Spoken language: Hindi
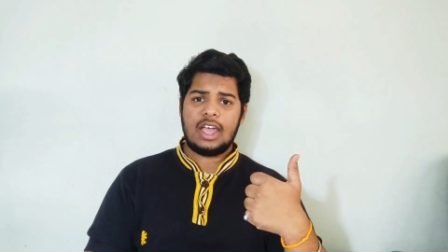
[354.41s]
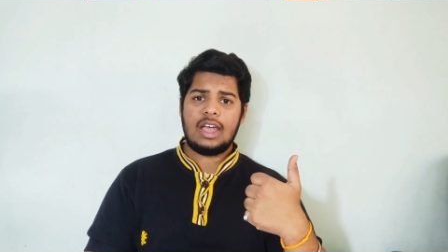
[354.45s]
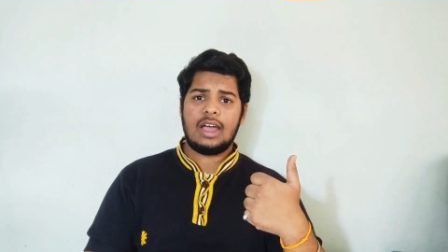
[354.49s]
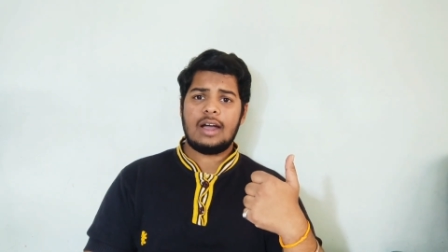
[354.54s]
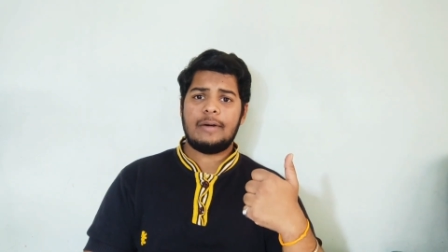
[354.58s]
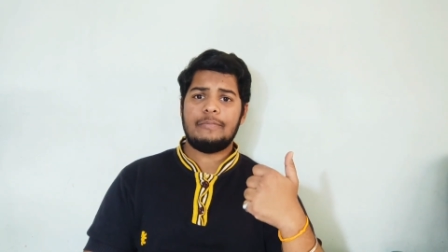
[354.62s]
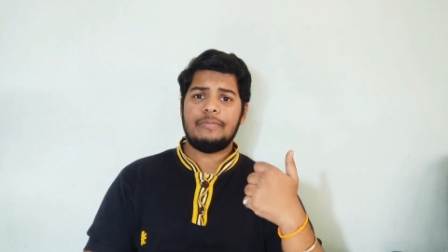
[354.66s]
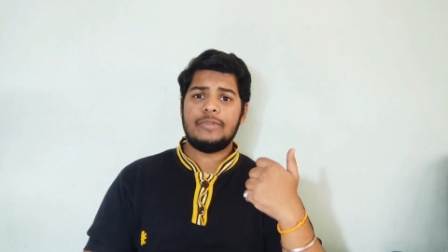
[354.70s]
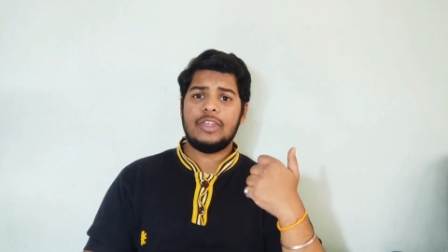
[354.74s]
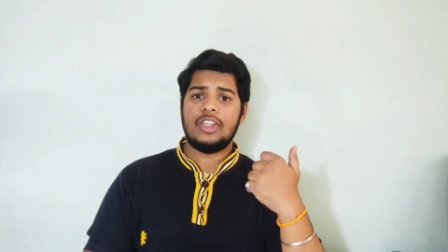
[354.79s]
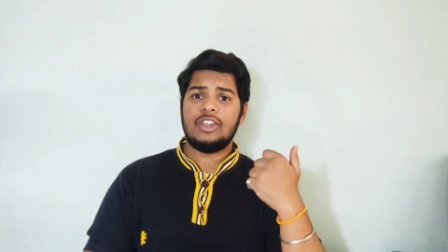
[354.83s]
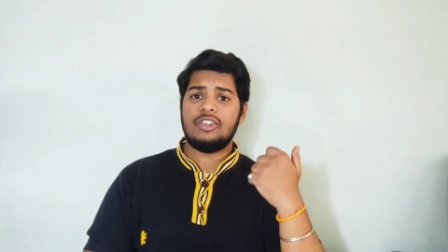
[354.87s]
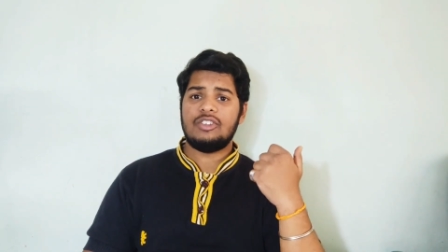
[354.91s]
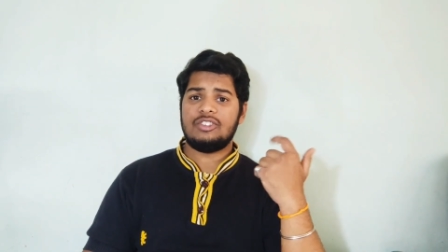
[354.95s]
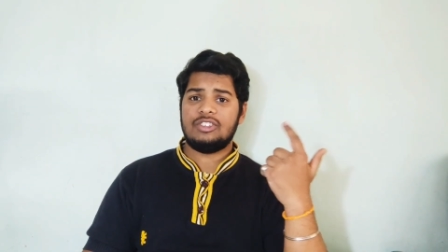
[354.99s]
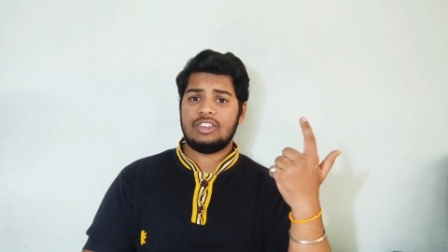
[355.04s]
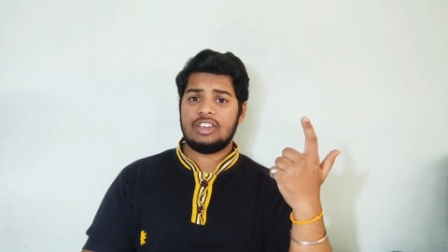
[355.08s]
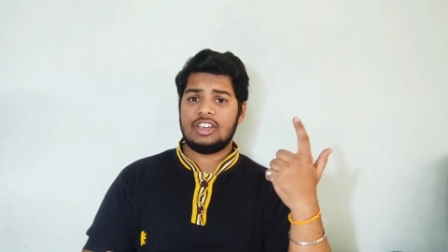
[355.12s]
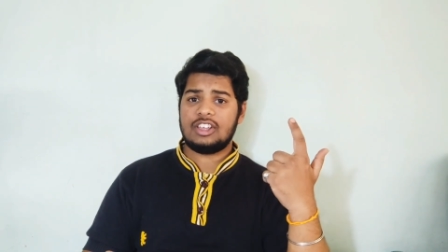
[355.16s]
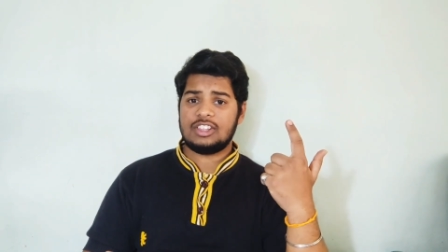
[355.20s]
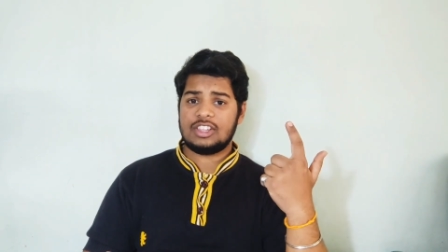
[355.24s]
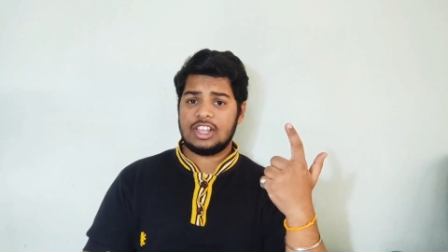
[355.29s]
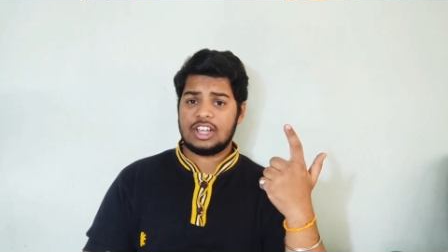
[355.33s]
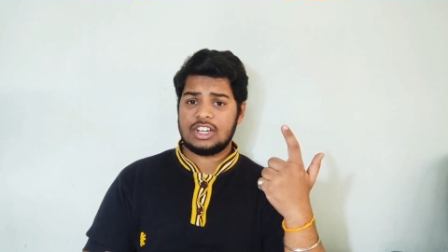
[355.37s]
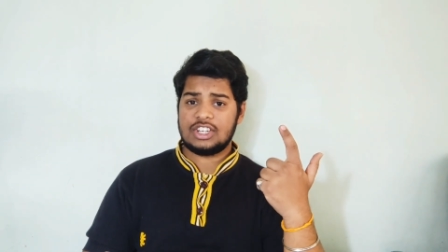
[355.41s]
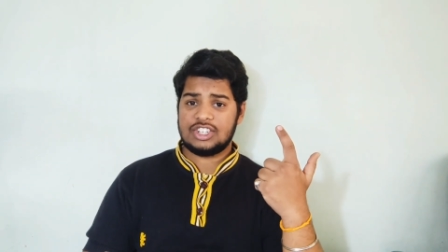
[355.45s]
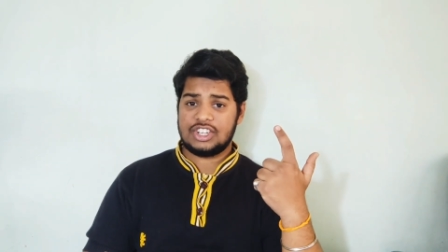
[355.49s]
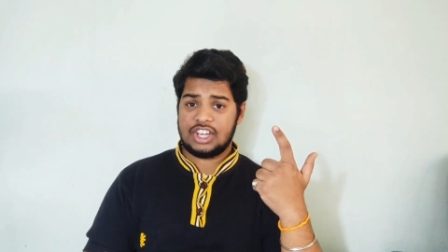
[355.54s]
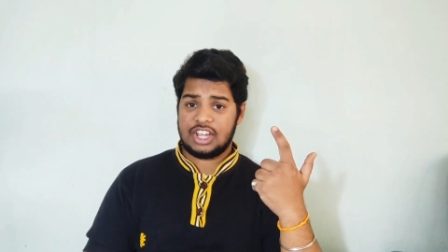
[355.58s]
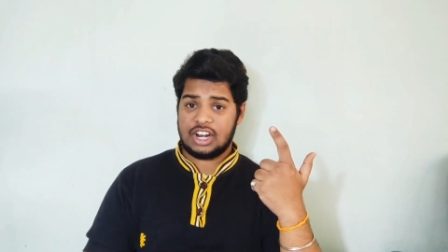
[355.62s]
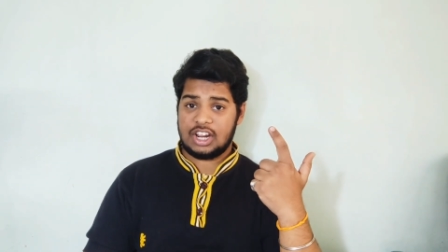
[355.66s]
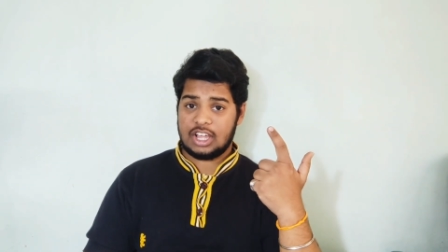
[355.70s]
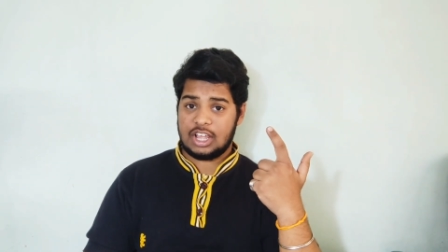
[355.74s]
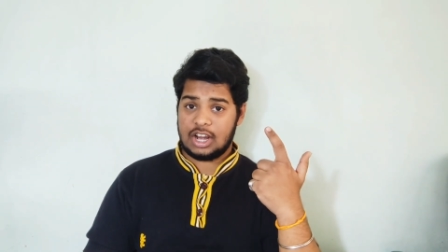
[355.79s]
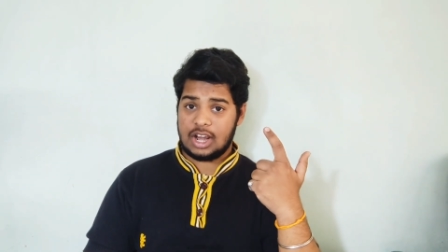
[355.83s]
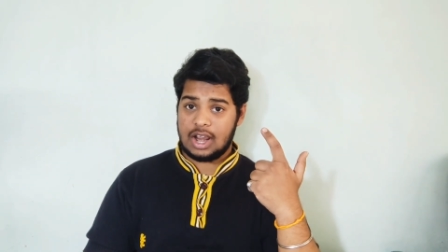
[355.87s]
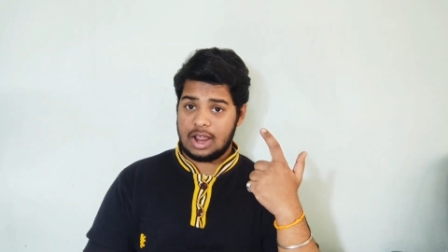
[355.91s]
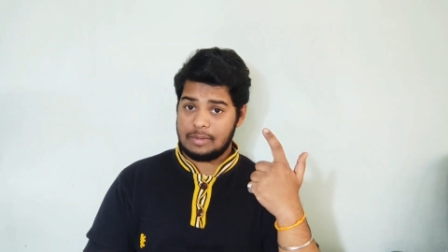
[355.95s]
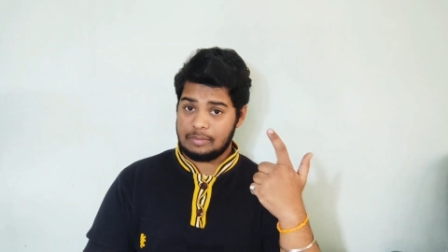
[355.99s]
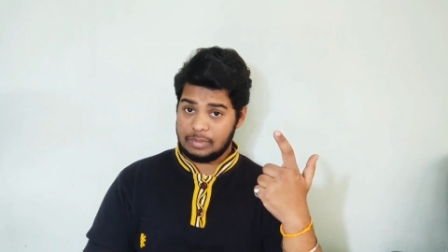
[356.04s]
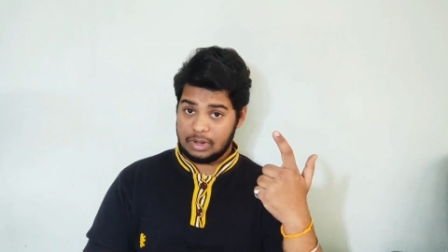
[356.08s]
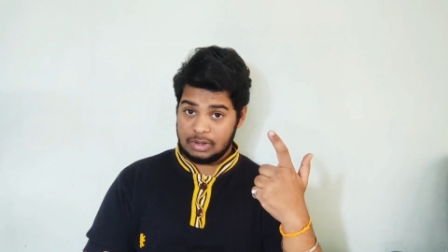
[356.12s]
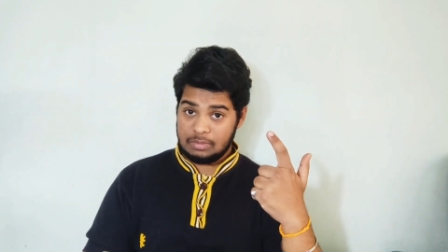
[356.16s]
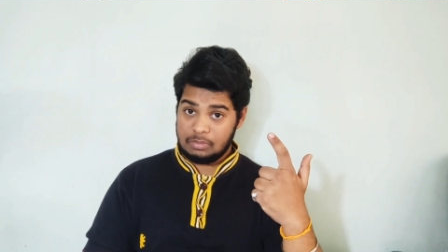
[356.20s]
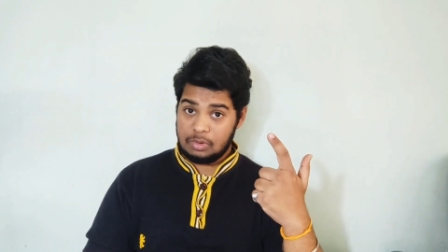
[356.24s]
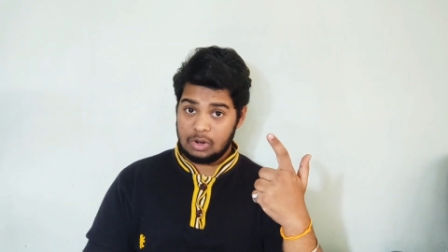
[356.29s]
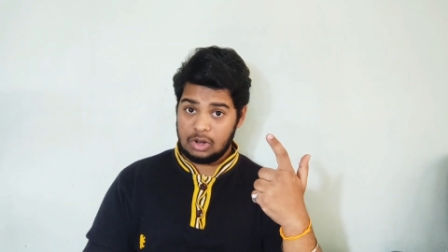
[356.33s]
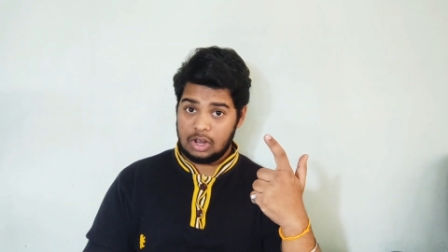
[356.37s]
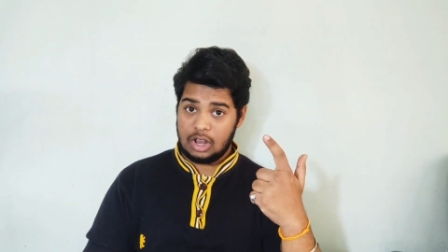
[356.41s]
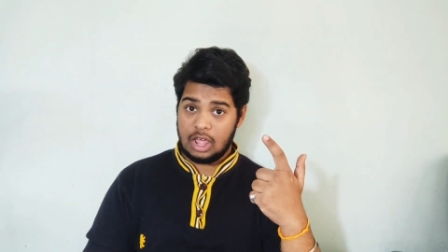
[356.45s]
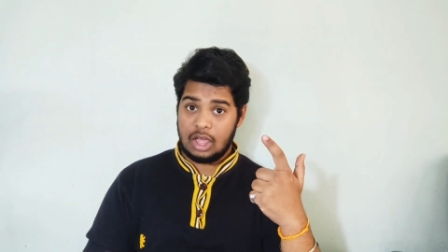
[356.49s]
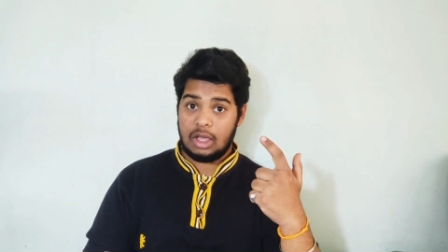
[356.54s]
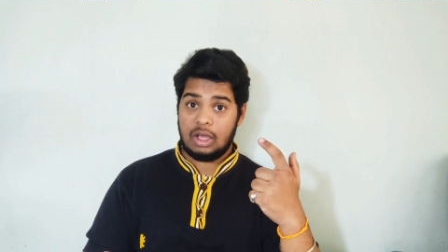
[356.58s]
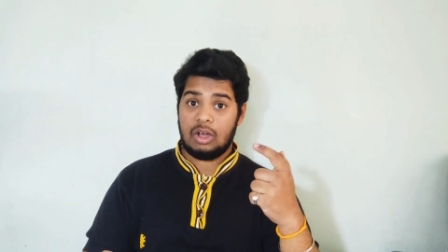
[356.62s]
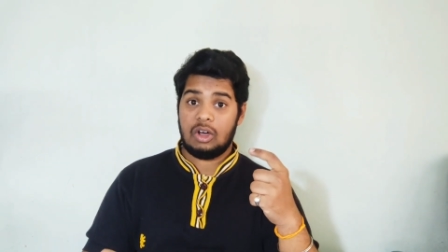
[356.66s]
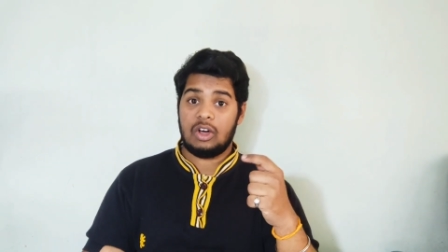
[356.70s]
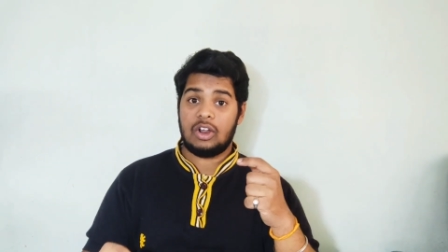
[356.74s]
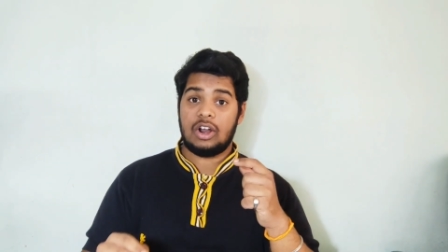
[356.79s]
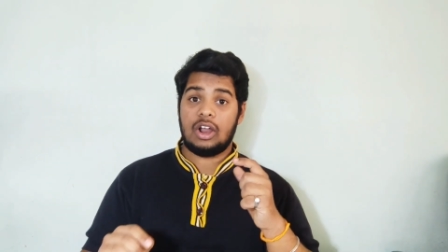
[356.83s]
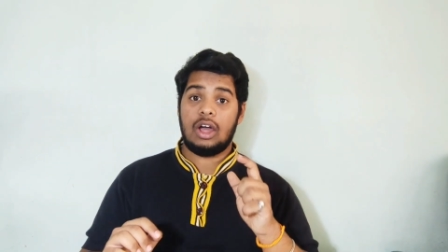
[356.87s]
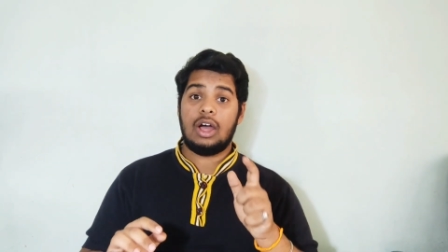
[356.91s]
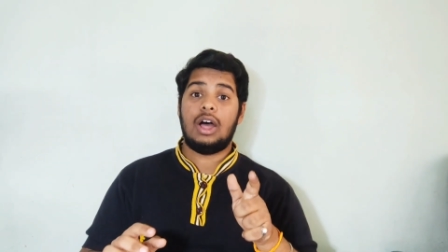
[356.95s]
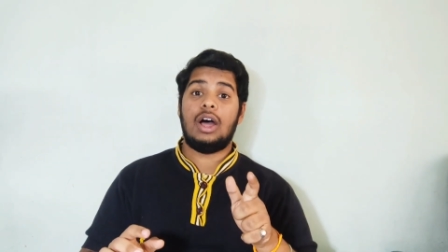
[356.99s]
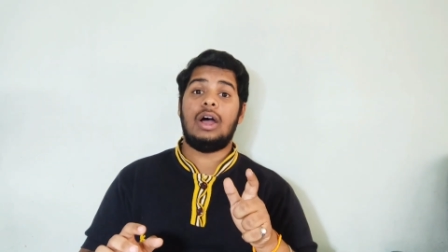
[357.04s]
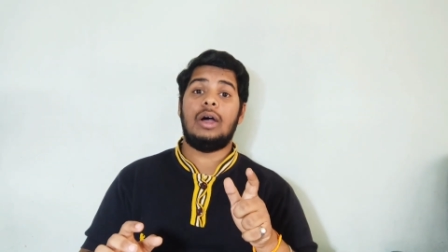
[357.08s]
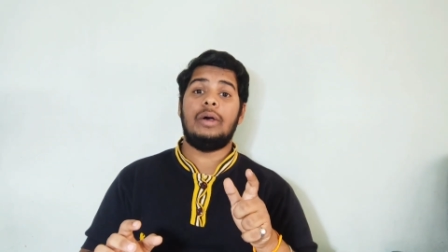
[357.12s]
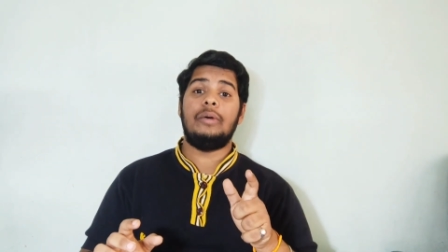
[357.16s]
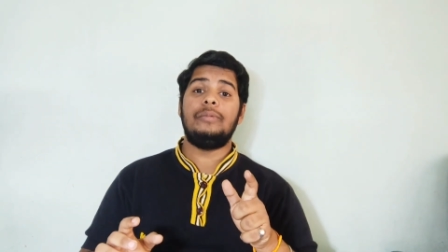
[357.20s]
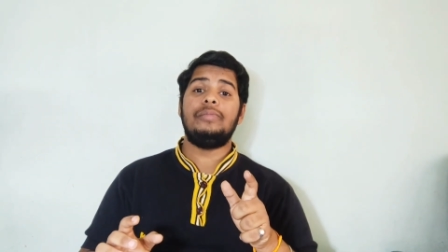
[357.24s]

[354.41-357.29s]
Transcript: अपने दोस्तों के साथ शेयर करना मत भूलना और हाँ